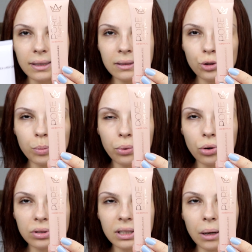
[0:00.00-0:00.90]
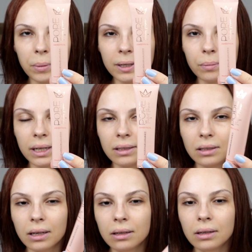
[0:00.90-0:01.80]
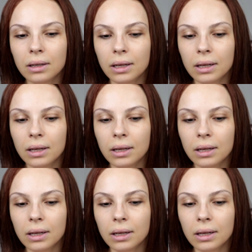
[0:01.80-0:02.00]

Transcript: esse de poros da Mari Maria.